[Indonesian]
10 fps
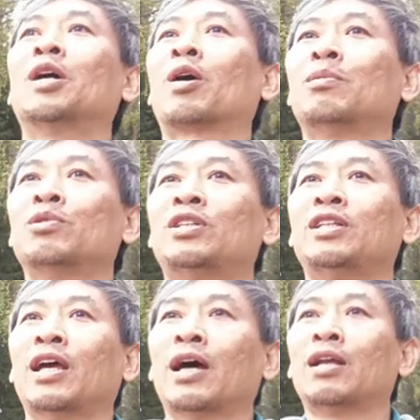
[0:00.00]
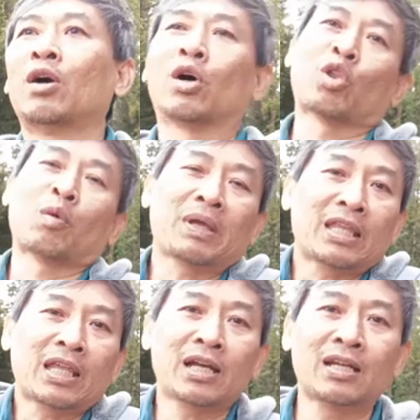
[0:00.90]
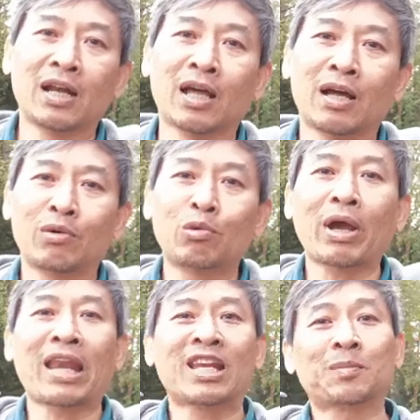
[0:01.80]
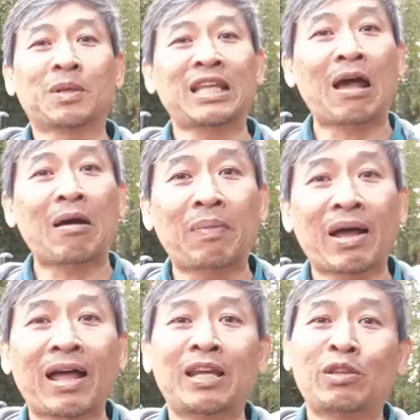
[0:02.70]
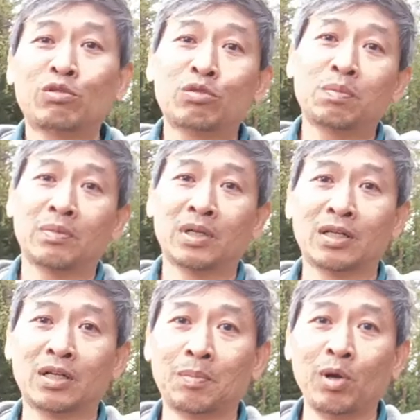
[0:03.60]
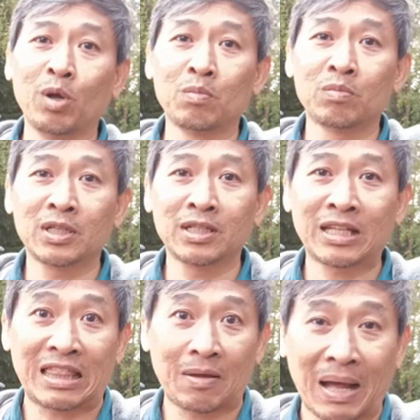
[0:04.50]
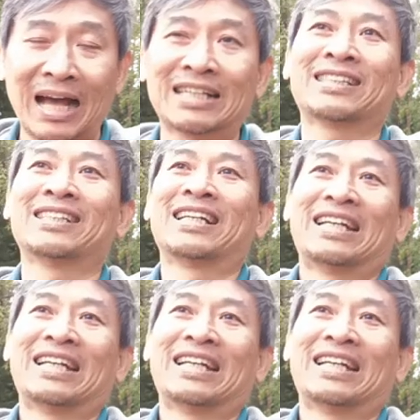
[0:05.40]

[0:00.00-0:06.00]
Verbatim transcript: kemudian hot topiknya adalah UN yang seperti apa, itu uh, belum uh, kita bahas.